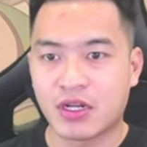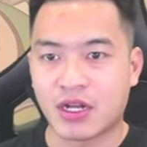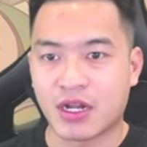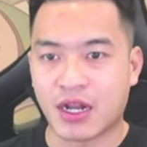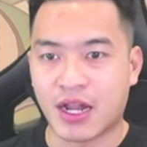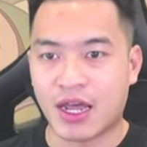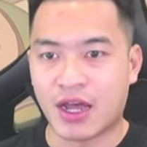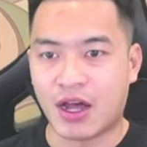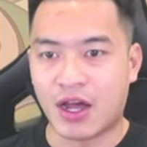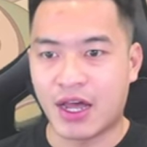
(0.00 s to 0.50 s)

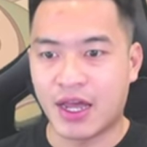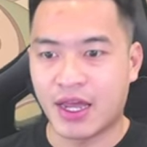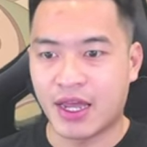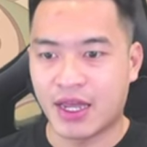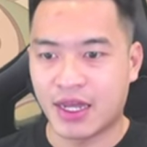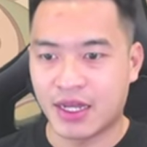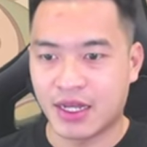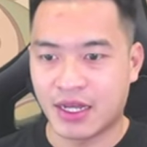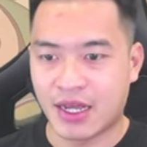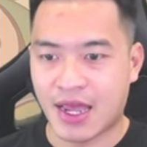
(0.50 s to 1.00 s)
Đấy rồi,
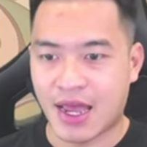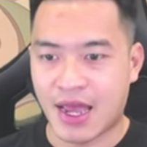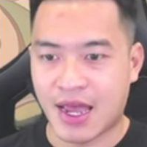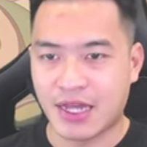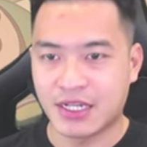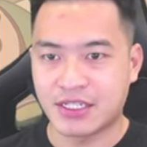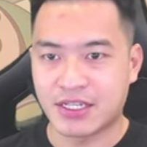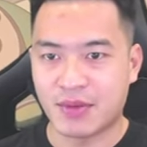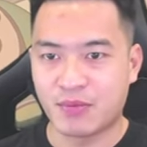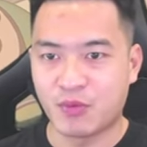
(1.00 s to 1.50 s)

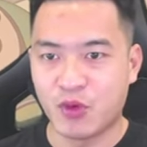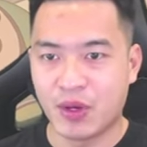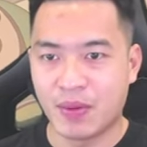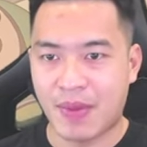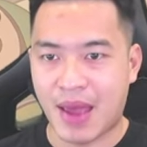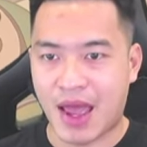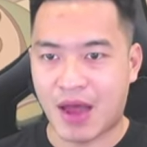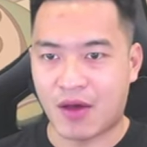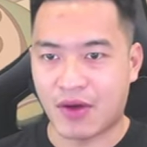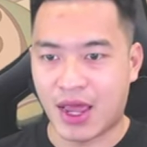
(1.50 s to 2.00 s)
hai trăm nguyên
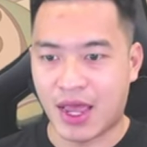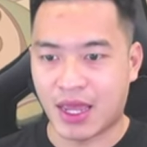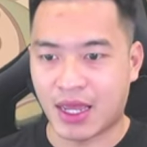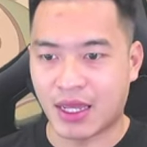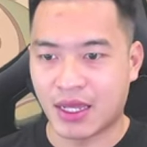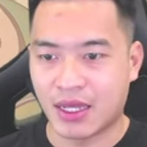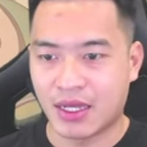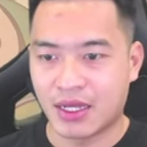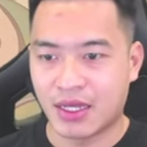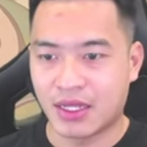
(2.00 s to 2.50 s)
bảo này.
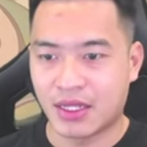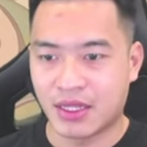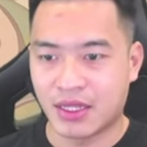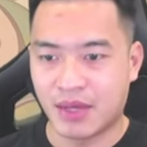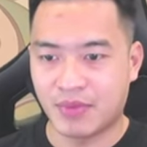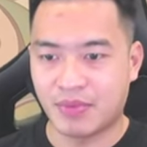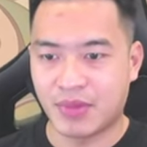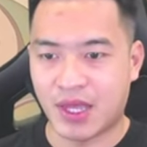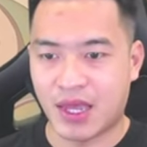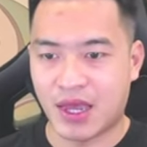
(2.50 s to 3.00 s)

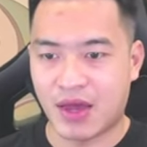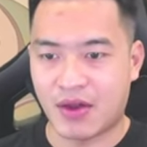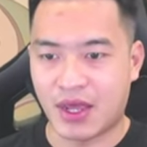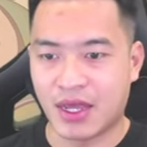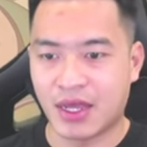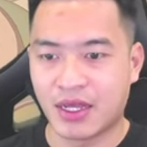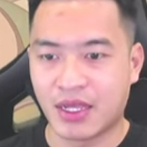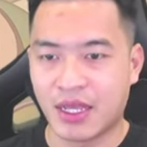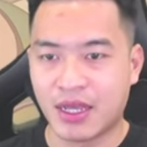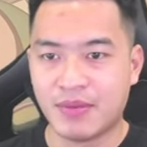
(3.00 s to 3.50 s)
Tiếp theo này,
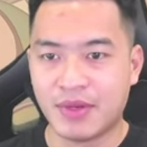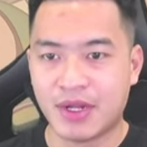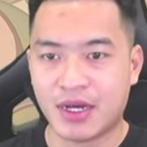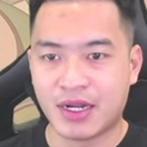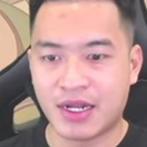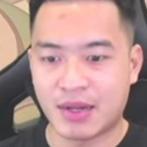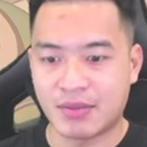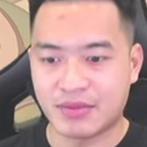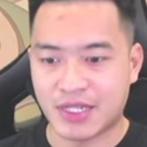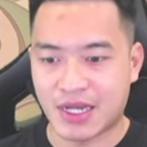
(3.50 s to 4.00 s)
kim đơn
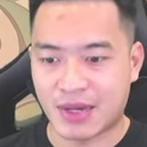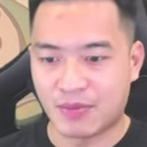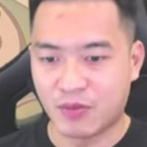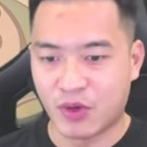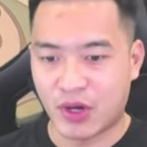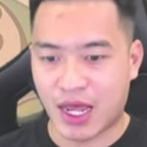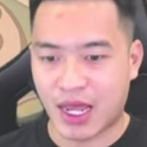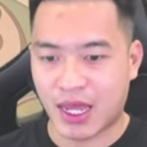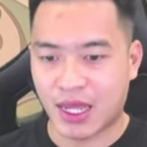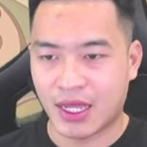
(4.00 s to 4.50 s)
năm trăm luôn
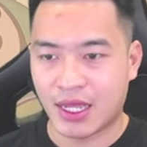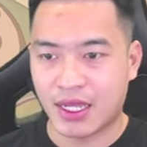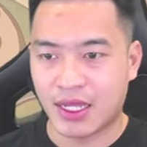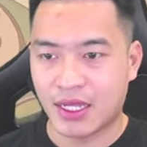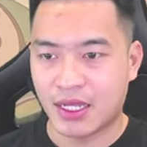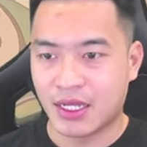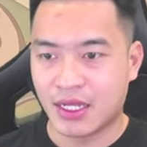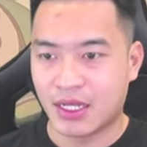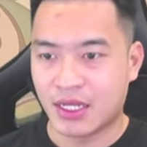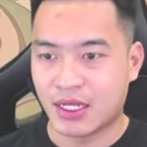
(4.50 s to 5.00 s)
này.
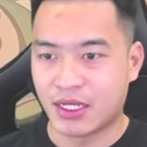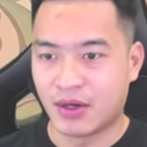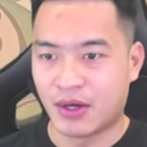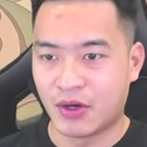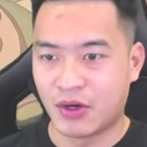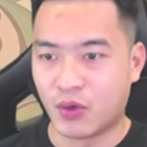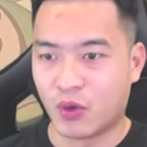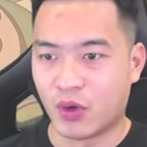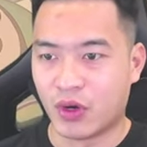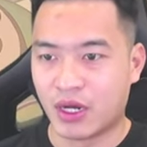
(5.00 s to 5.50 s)
Nhưng mà
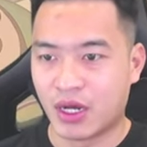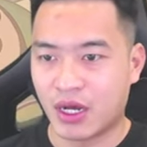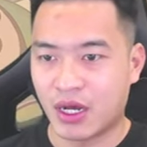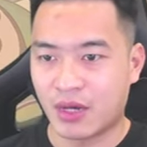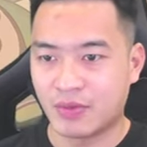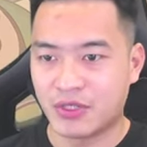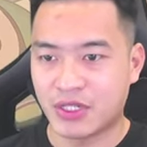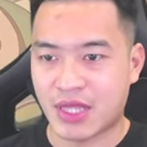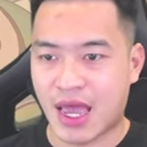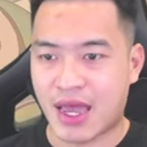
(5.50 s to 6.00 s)
đủ để nâng cấp
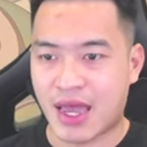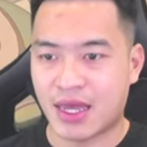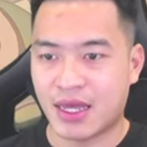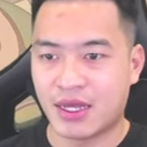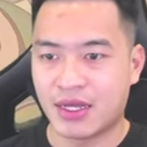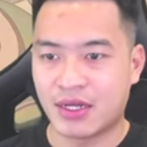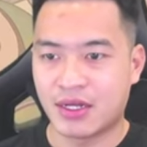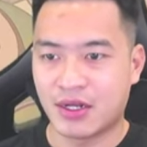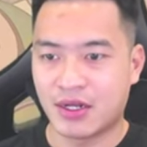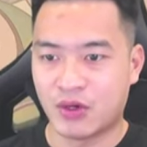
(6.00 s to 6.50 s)
chưa ta?
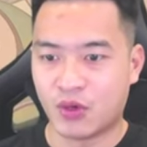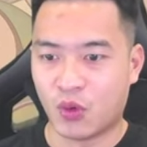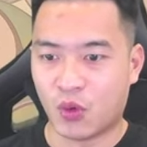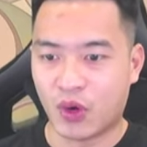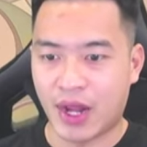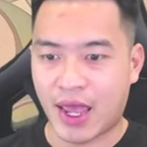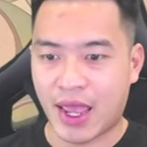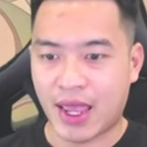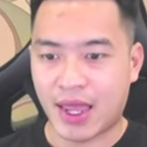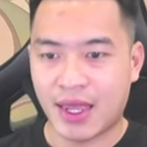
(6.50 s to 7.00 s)
Đủ rồi
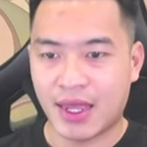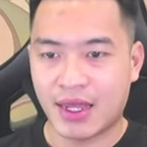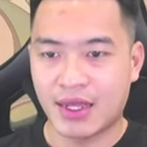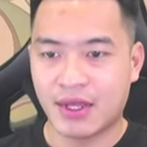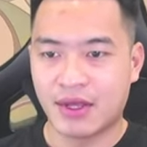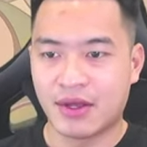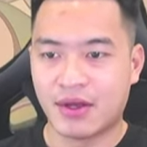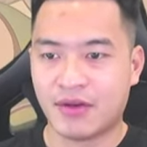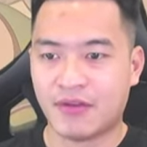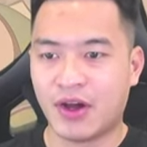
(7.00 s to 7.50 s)
nè.
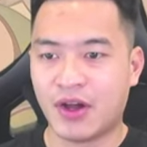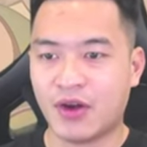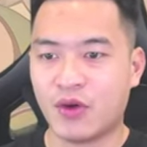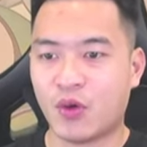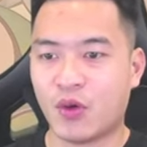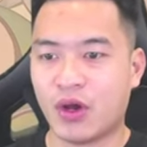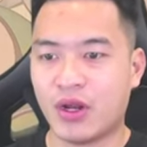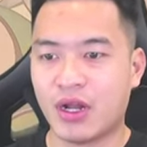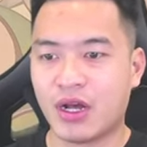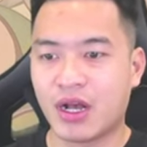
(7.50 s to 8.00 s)
Vừa
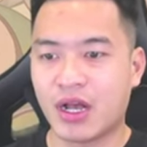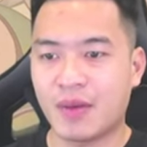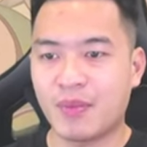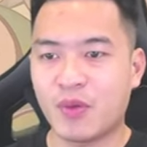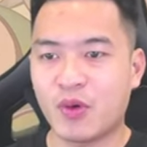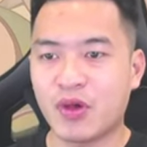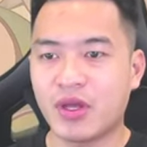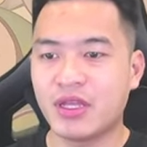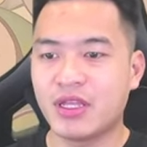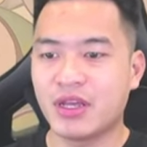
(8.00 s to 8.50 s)
đủ để nâng cấp
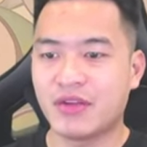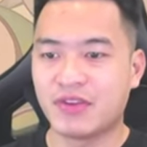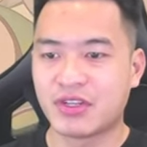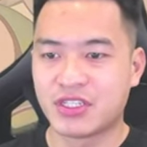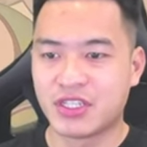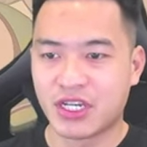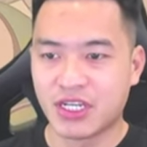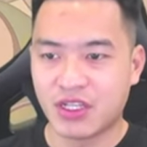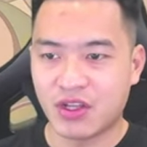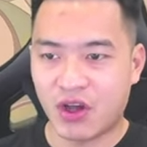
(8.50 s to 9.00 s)
mỗi nhân vật
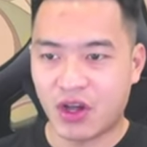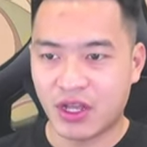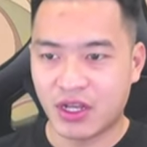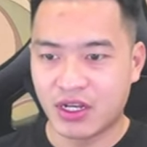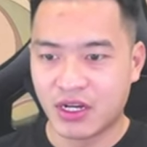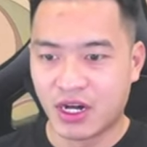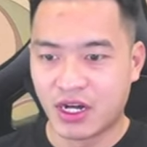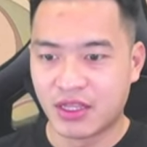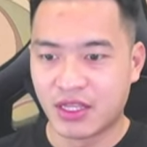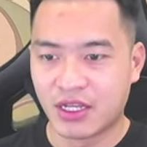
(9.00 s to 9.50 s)
chính thôi.
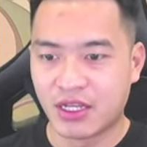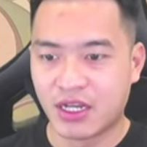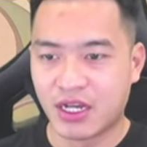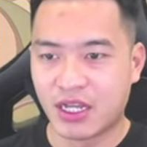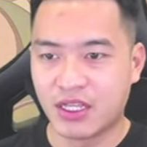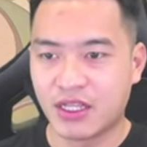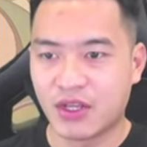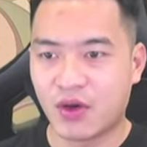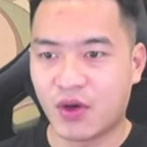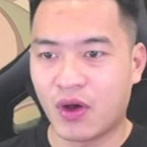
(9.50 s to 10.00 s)
Người thỉnh
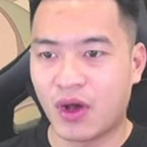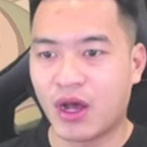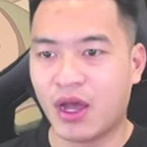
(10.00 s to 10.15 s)
kinh thì ok.